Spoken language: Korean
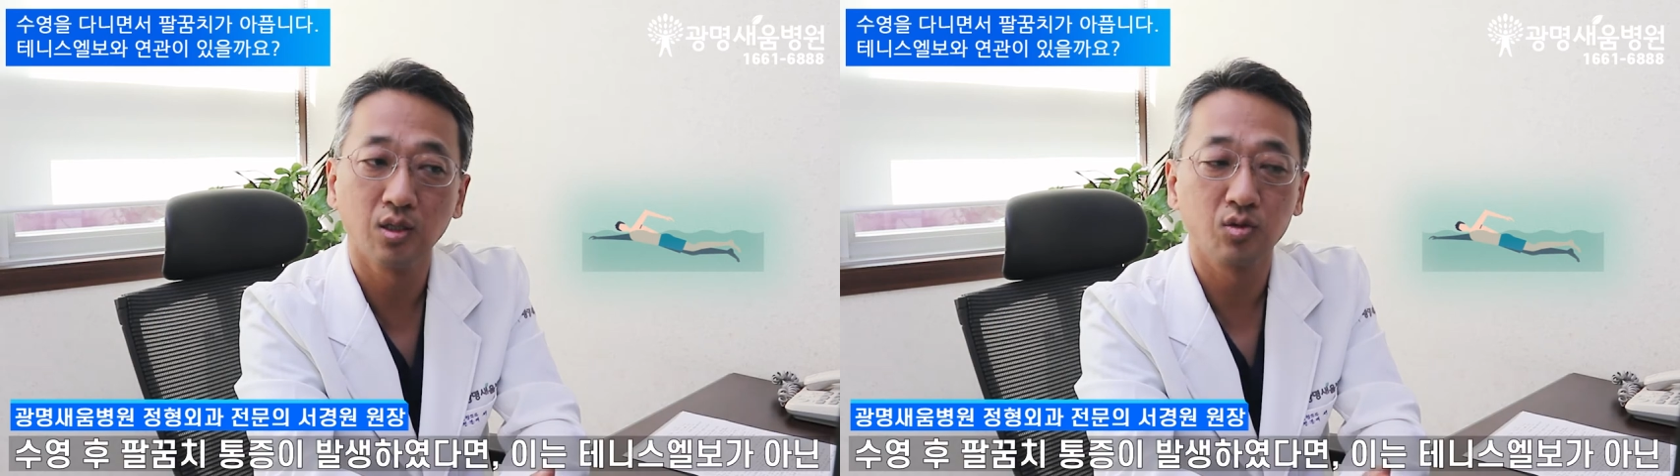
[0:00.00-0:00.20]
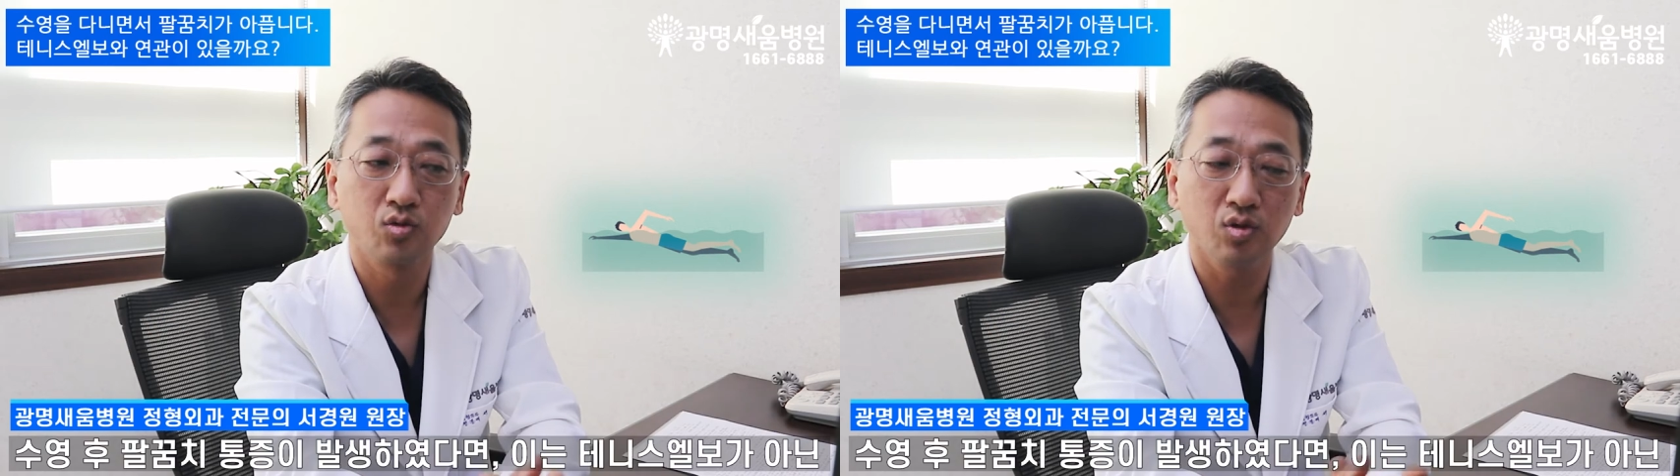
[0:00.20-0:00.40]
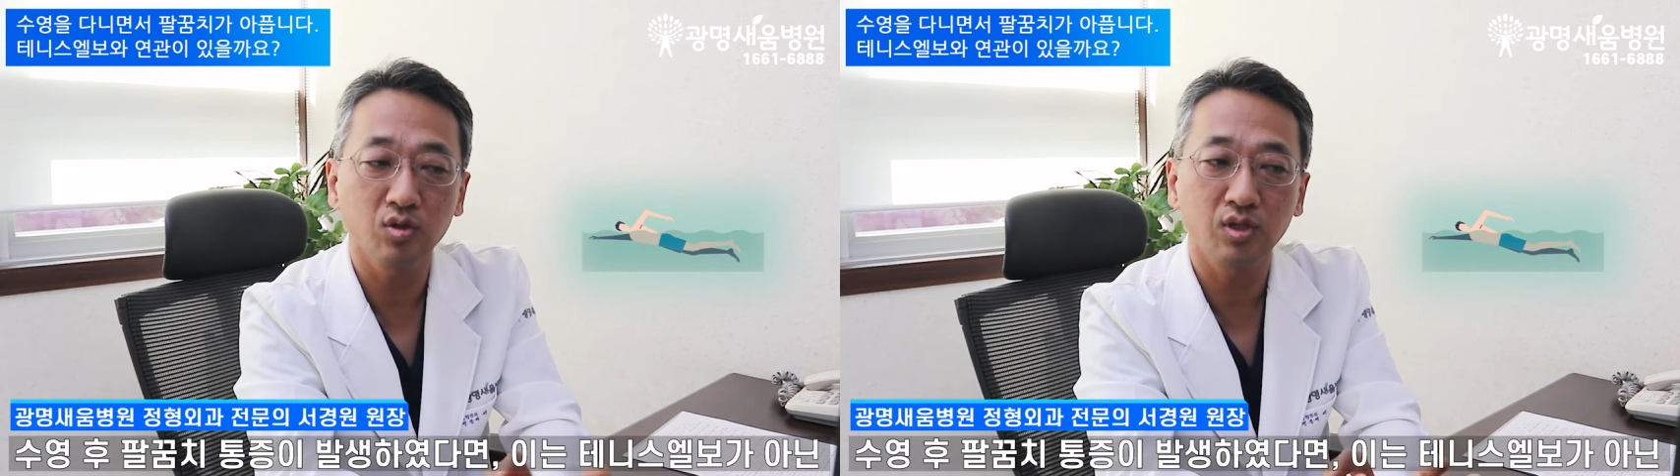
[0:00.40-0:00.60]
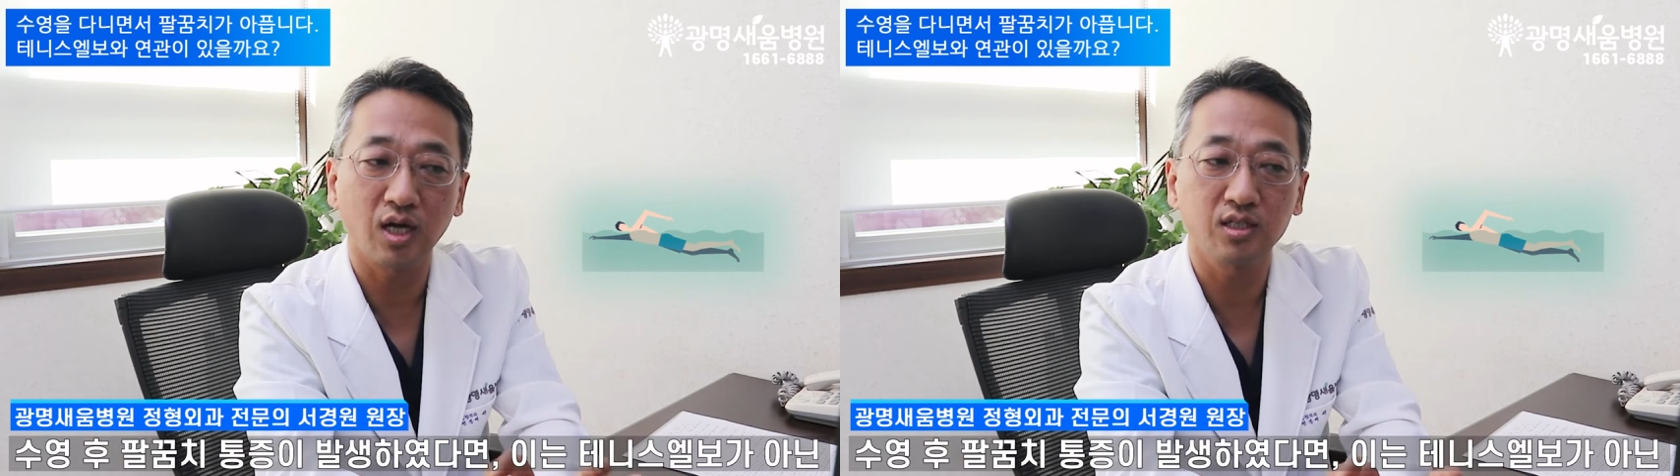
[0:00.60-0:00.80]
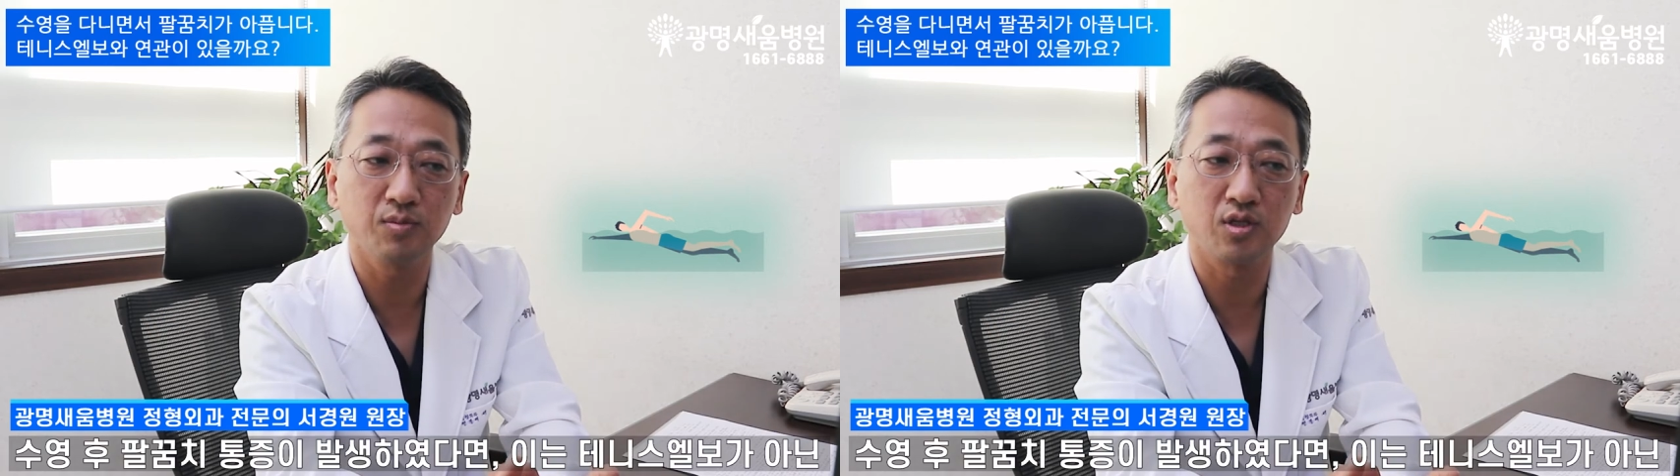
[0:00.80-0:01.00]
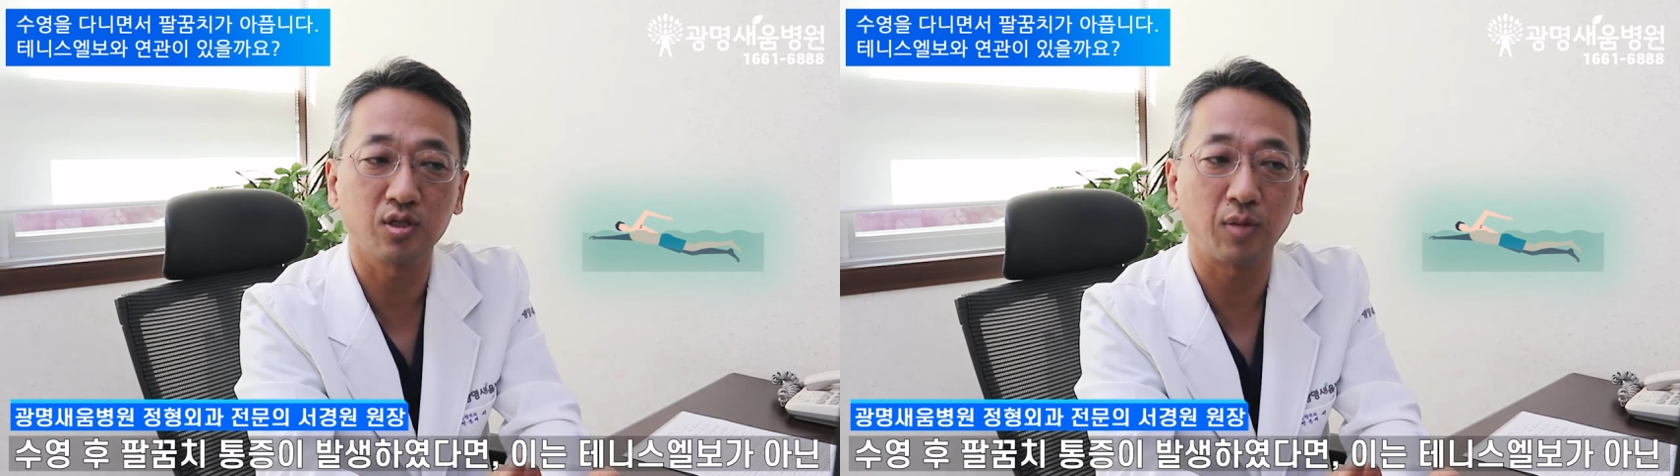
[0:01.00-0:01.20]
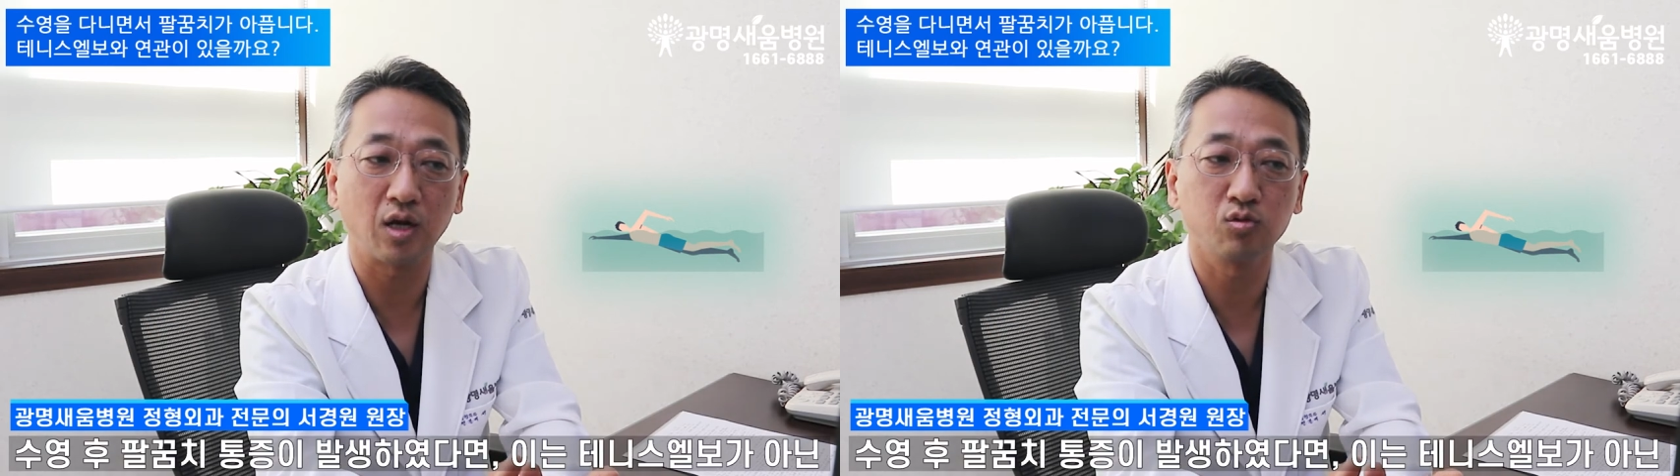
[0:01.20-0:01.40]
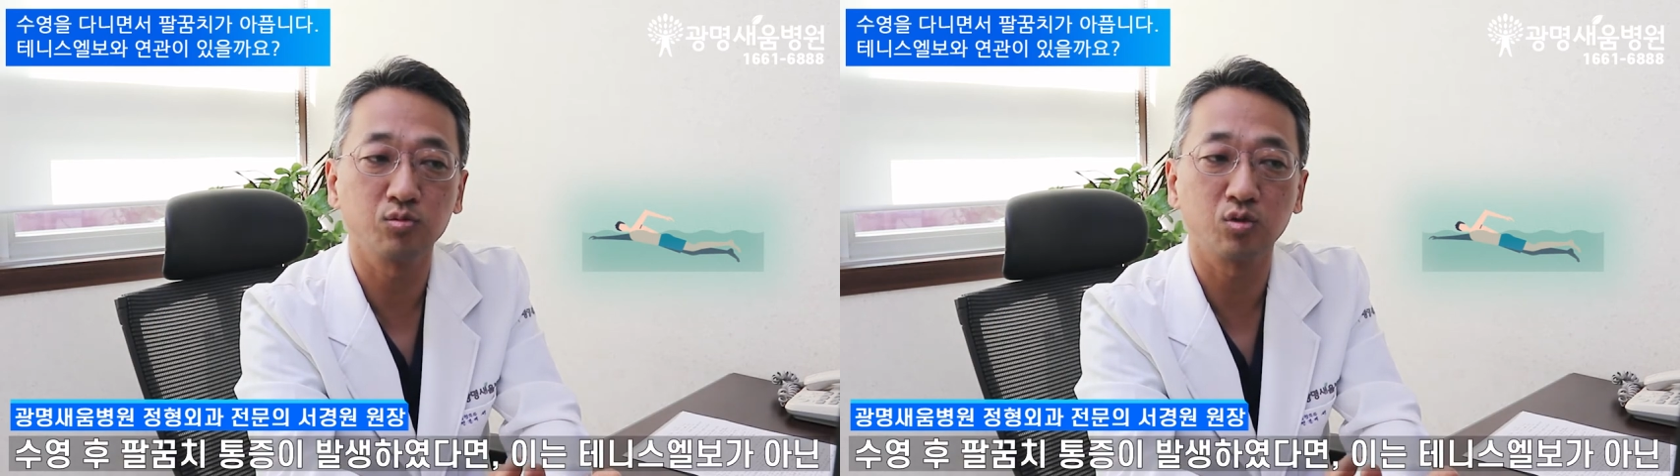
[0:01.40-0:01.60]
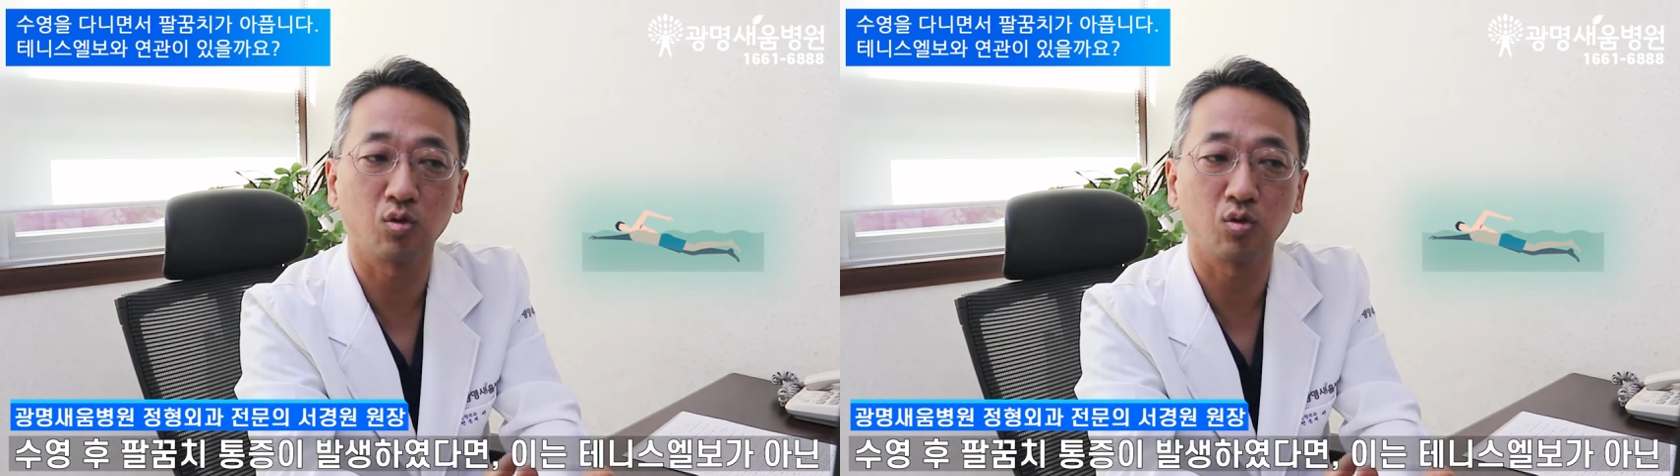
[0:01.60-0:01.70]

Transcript: 수영을 하시면서 팔꿈치